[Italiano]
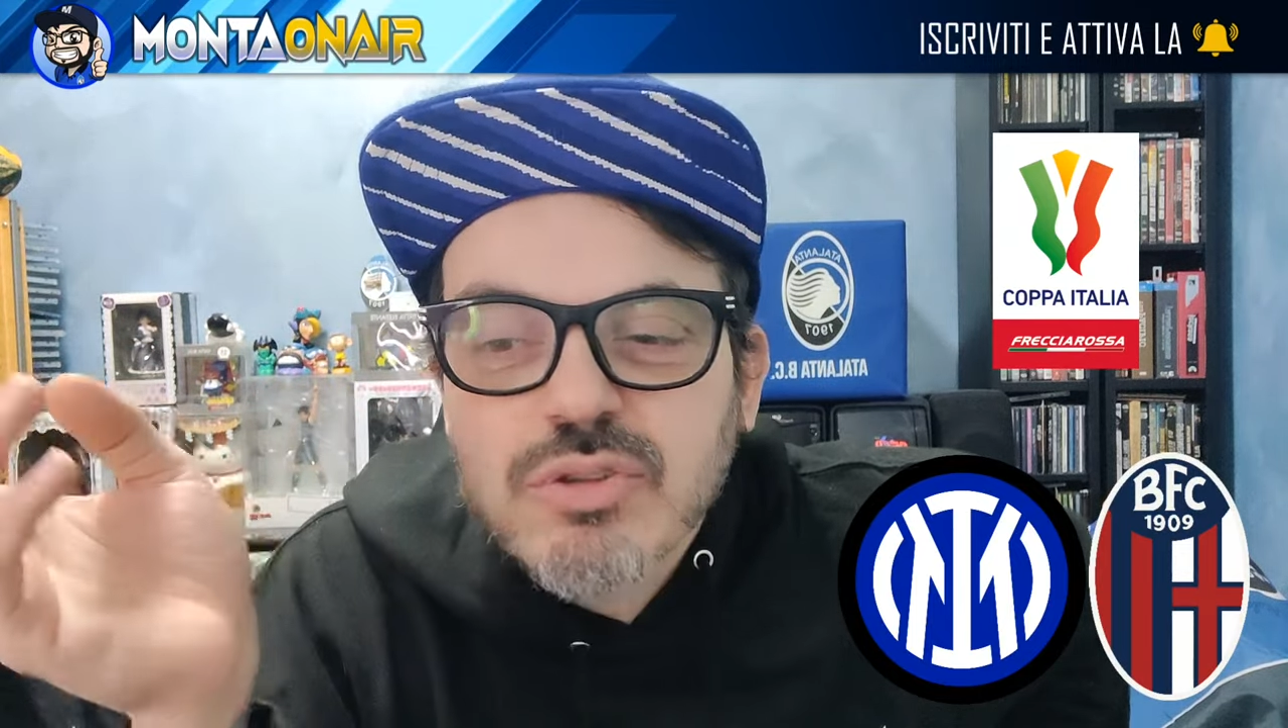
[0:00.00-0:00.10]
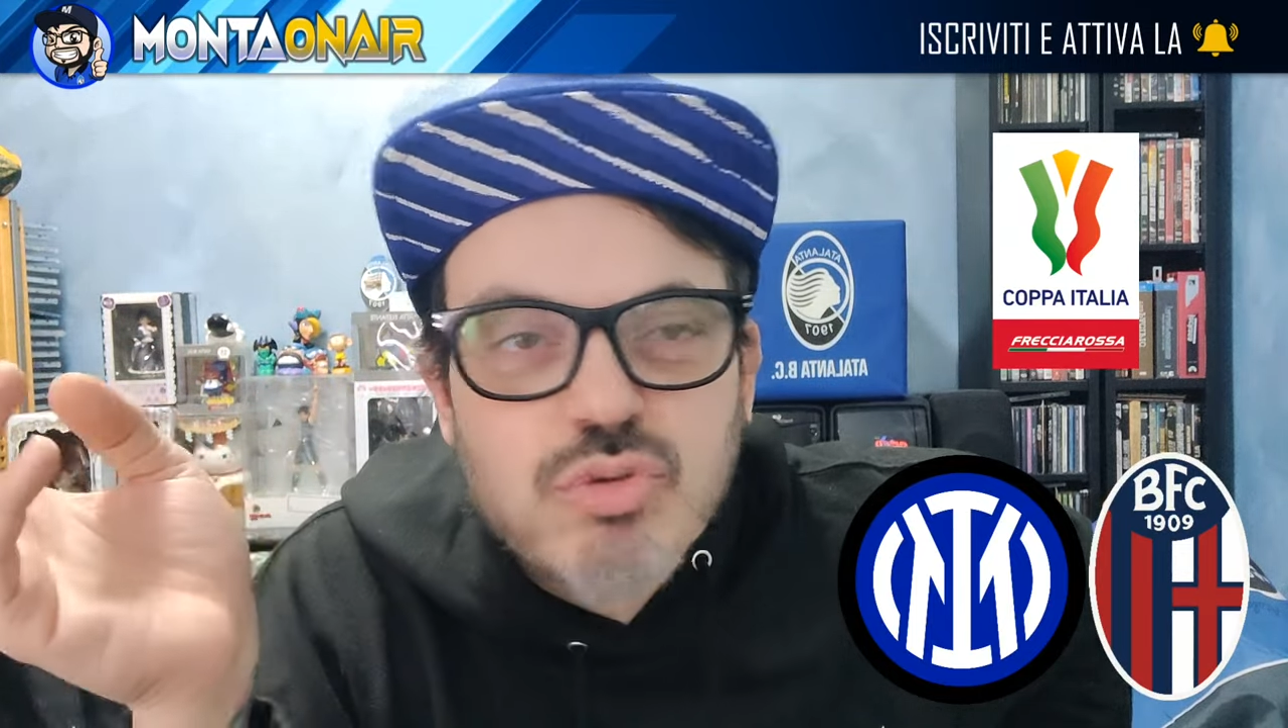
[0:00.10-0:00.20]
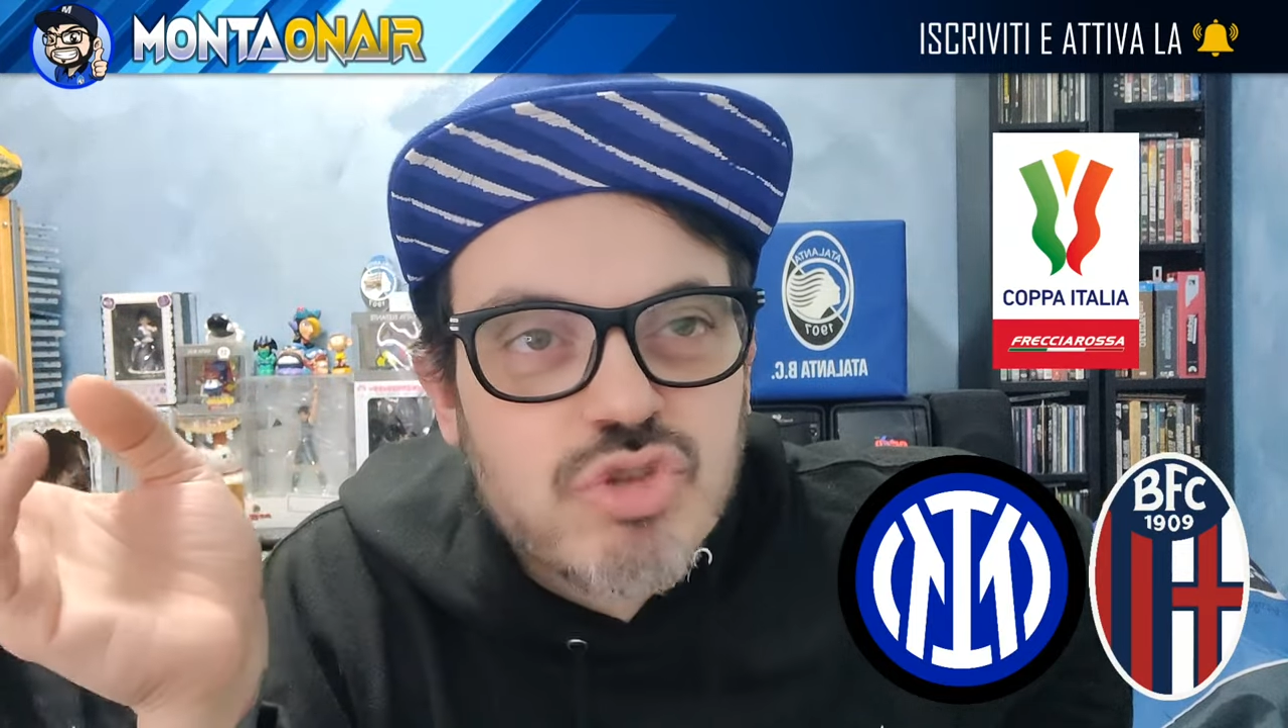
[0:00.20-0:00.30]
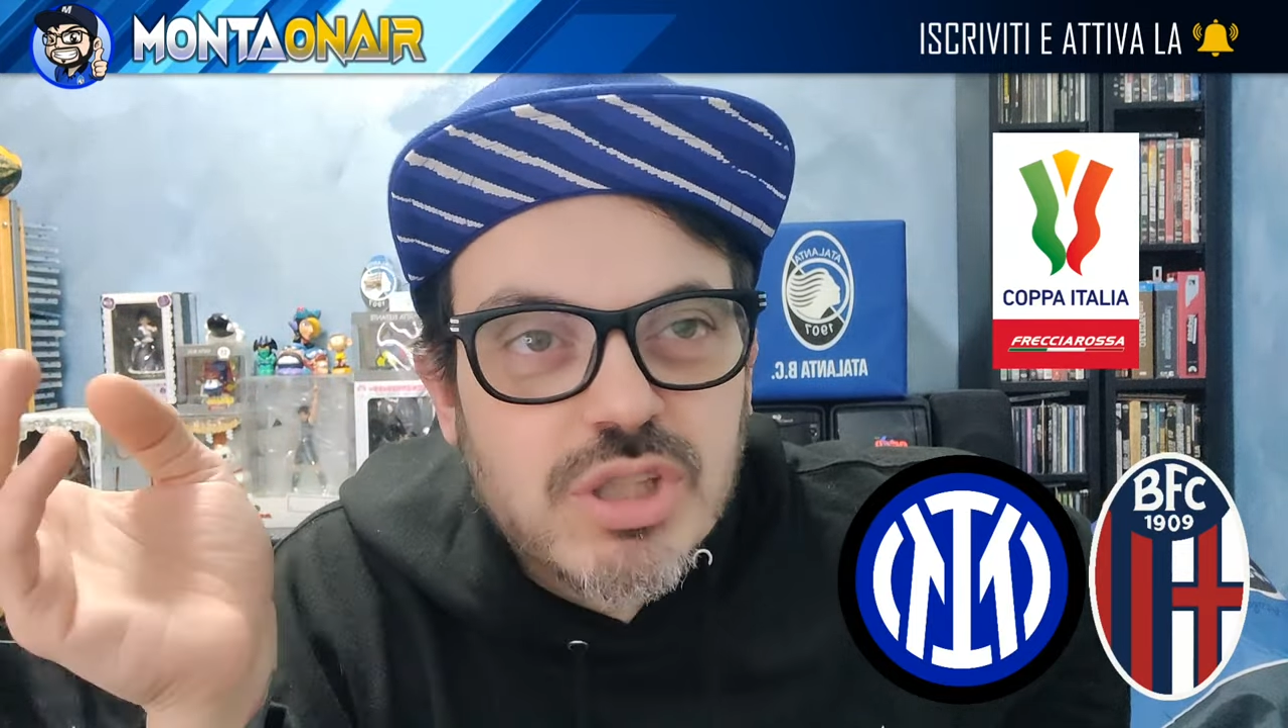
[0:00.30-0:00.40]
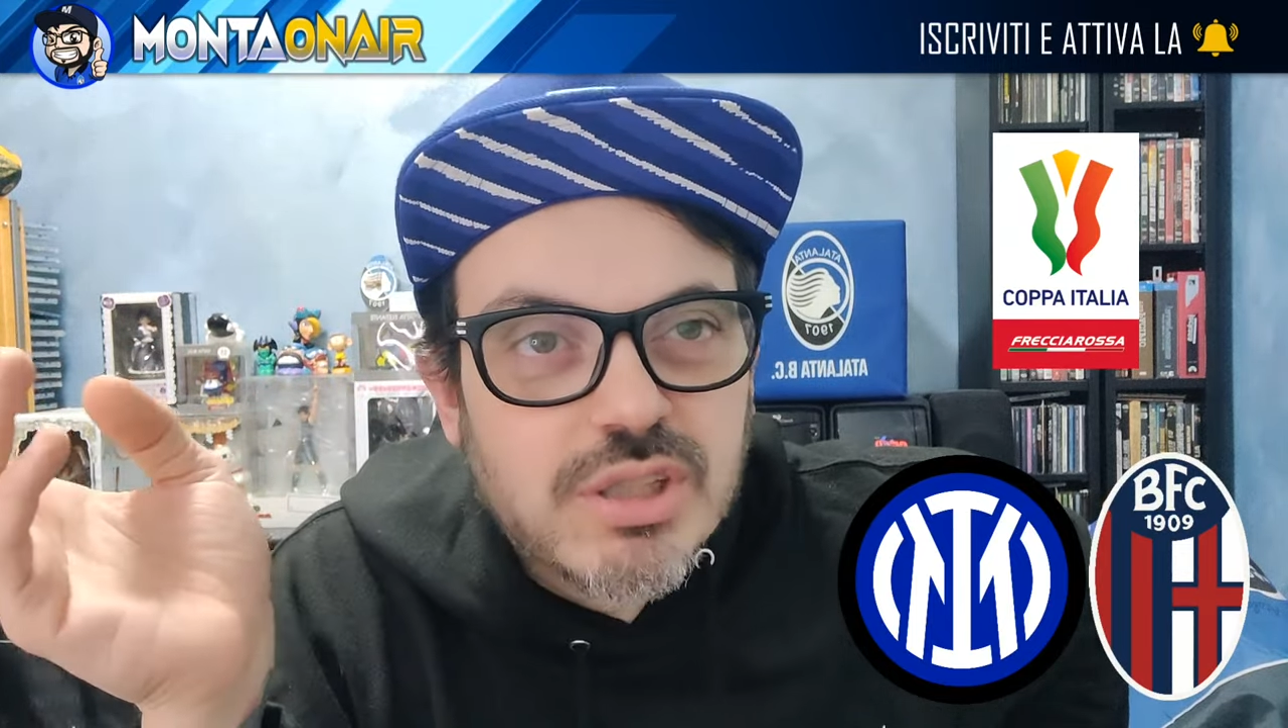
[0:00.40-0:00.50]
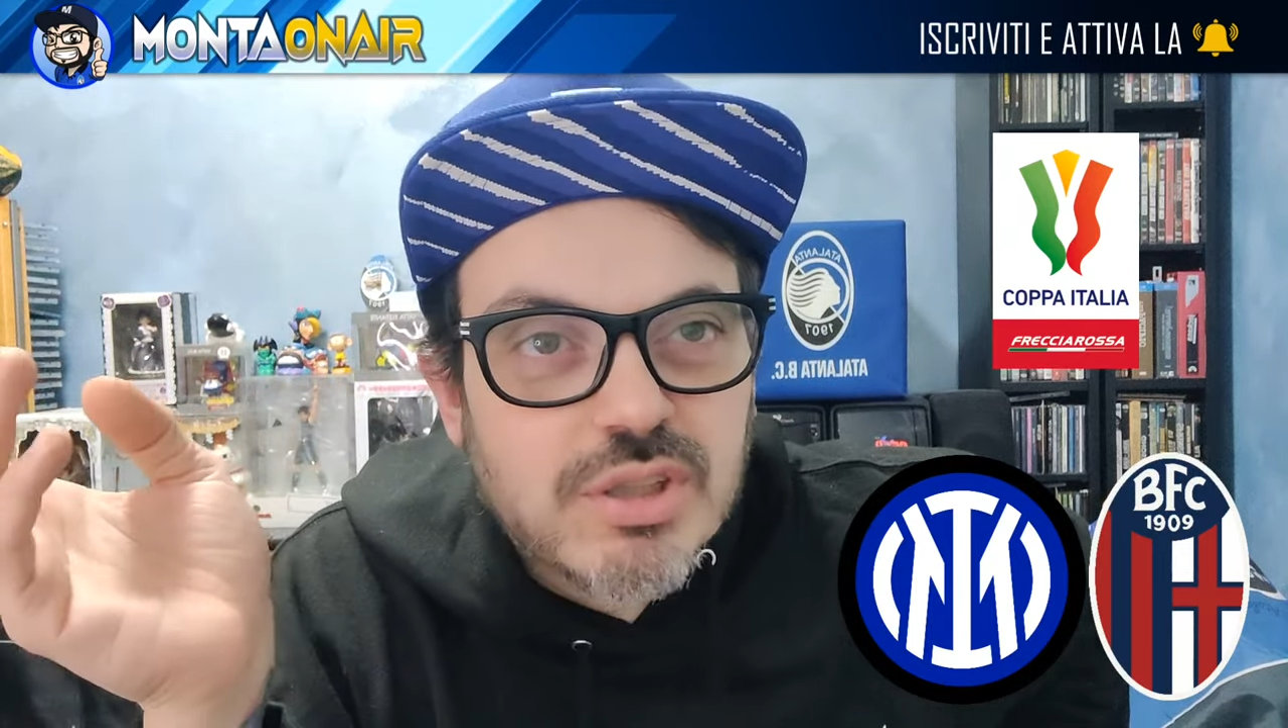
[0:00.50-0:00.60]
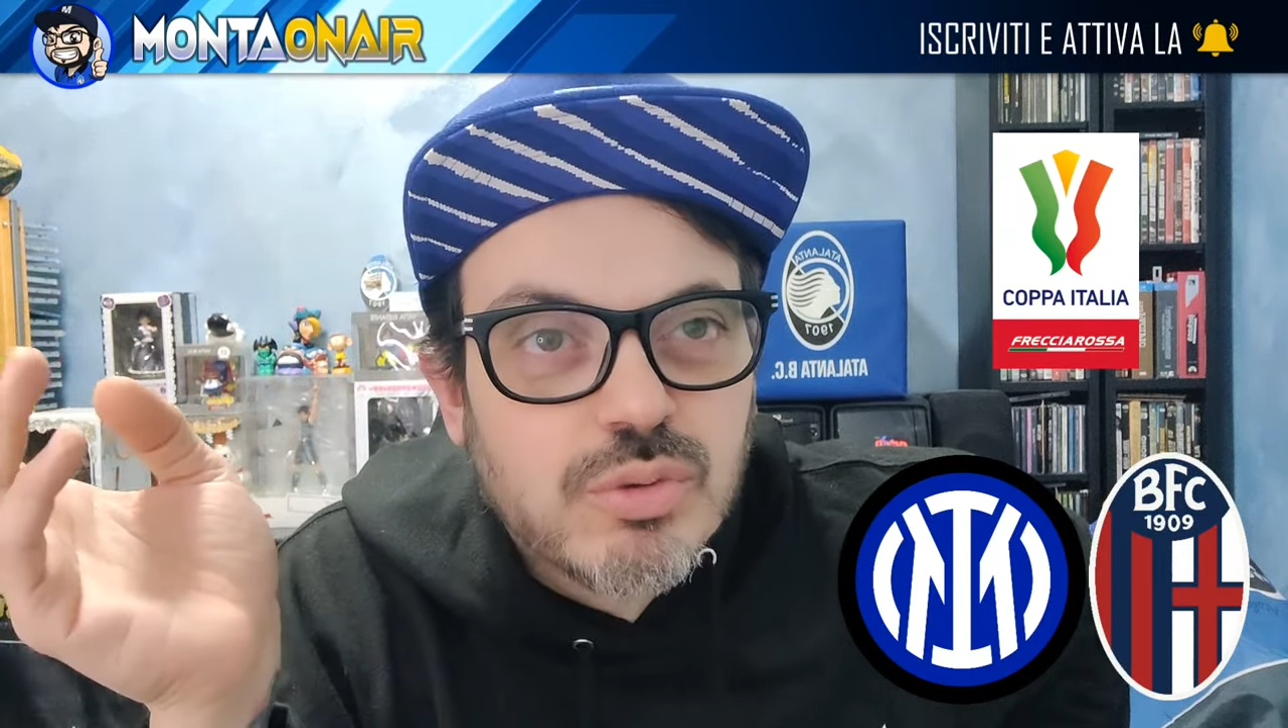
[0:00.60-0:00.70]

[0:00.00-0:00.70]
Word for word: succede di